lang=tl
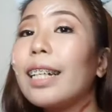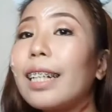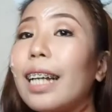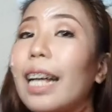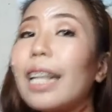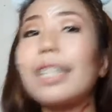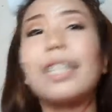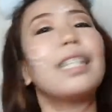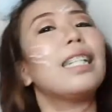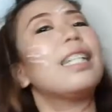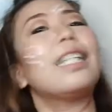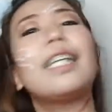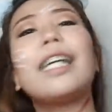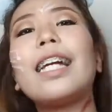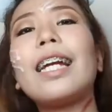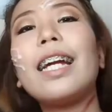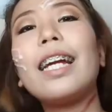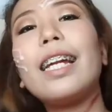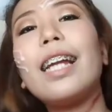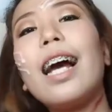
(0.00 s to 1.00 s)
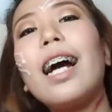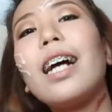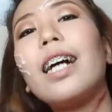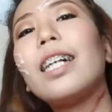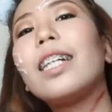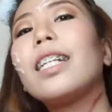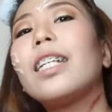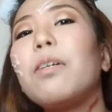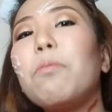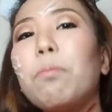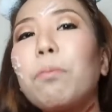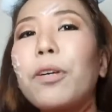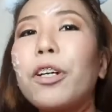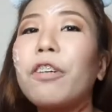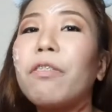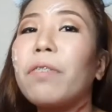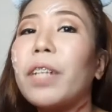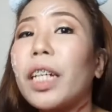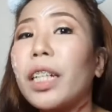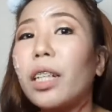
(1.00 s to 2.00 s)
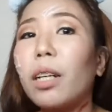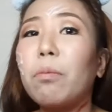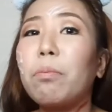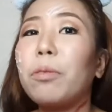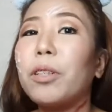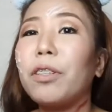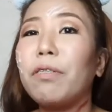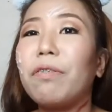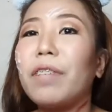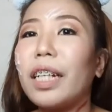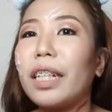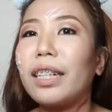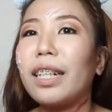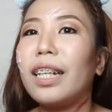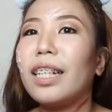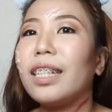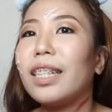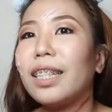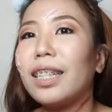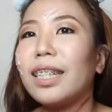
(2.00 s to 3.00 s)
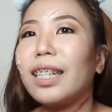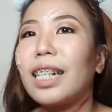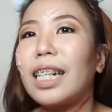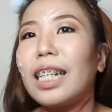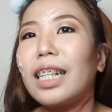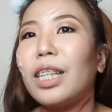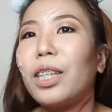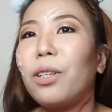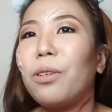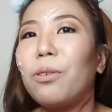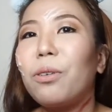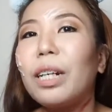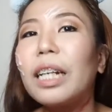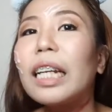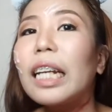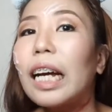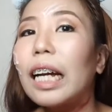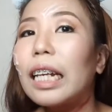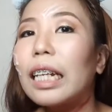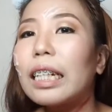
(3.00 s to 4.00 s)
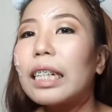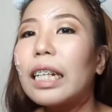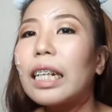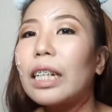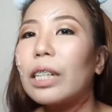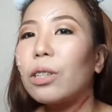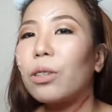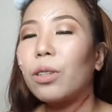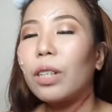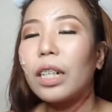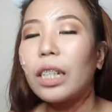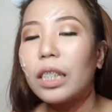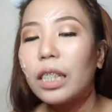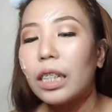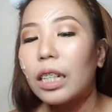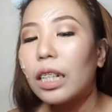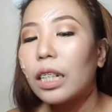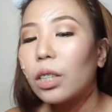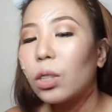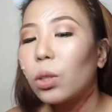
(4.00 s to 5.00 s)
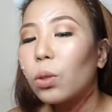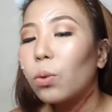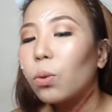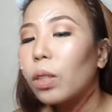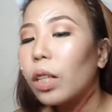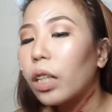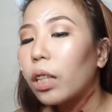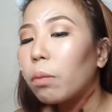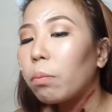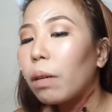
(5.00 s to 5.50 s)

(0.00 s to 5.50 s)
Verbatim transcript: Guys, hindi kailangan na perfect na perfect na straight yung ilalagay nyo. Kasi nga, sugat.